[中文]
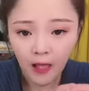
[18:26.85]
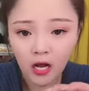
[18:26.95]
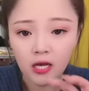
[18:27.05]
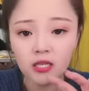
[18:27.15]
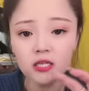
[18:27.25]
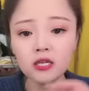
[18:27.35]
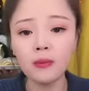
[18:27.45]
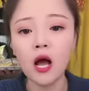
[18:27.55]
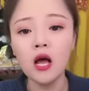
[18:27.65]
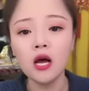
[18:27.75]
喝的是什
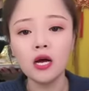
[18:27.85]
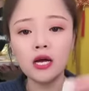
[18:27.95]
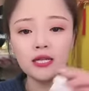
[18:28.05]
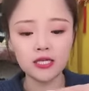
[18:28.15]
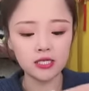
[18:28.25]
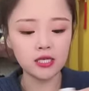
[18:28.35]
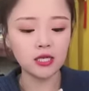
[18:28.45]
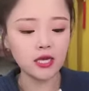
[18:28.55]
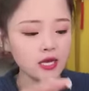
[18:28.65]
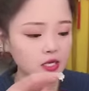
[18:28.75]
么？喝的是
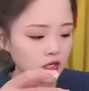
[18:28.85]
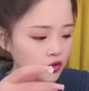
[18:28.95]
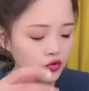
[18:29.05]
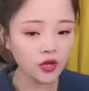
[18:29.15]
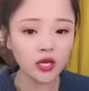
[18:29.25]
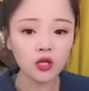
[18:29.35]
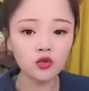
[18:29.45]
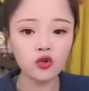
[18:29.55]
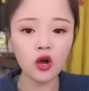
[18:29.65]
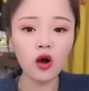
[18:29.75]
益生菌。
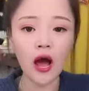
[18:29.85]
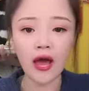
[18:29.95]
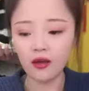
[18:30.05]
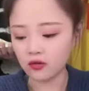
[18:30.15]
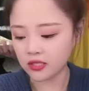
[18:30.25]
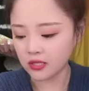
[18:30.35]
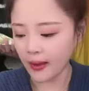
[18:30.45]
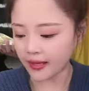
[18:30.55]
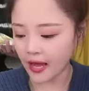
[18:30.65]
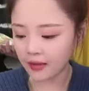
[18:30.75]
最后还有
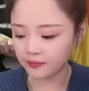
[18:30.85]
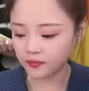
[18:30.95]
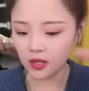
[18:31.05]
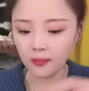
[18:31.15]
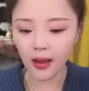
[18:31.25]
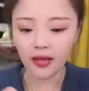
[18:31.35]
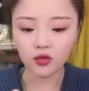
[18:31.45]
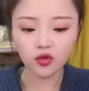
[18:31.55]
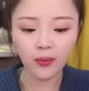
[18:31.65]
400单，能拍的去